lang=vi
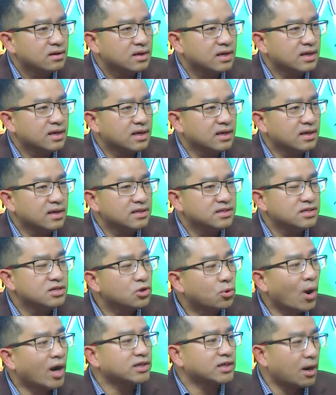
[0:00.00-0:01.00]
cái
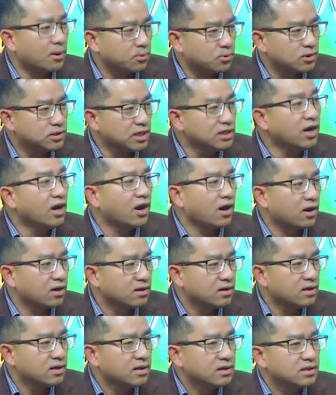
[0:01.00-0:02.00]
sự quan trọng của chính họ,
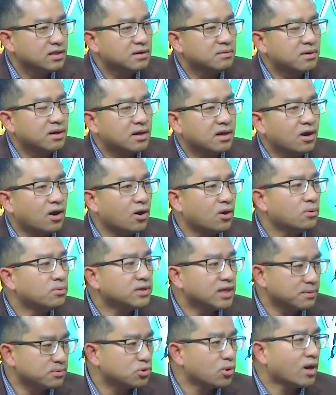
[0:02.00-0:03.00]
nhưng mà họ
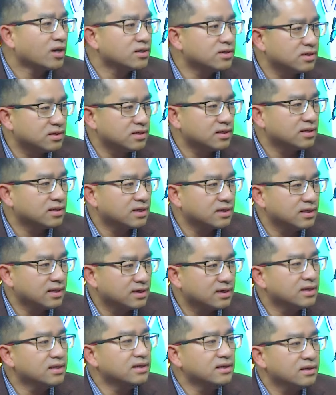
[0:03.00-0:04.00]
không kiểm soát được
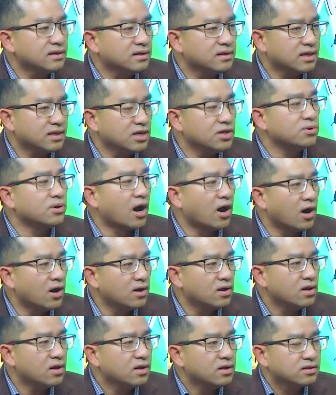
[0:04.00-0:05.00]
những cái điều
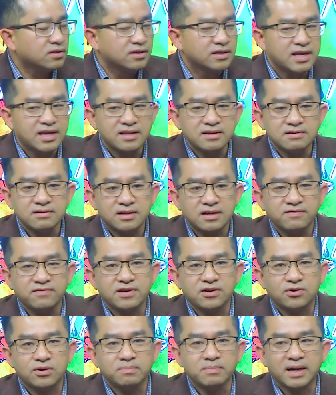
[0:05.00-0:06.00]
đó. Cho nên cái
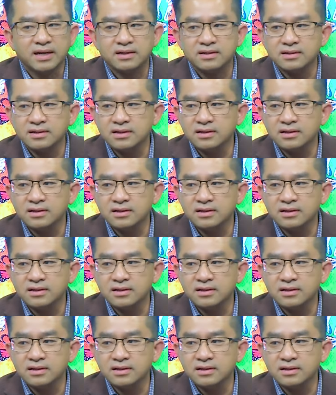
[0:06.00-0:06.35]
việc của mình á,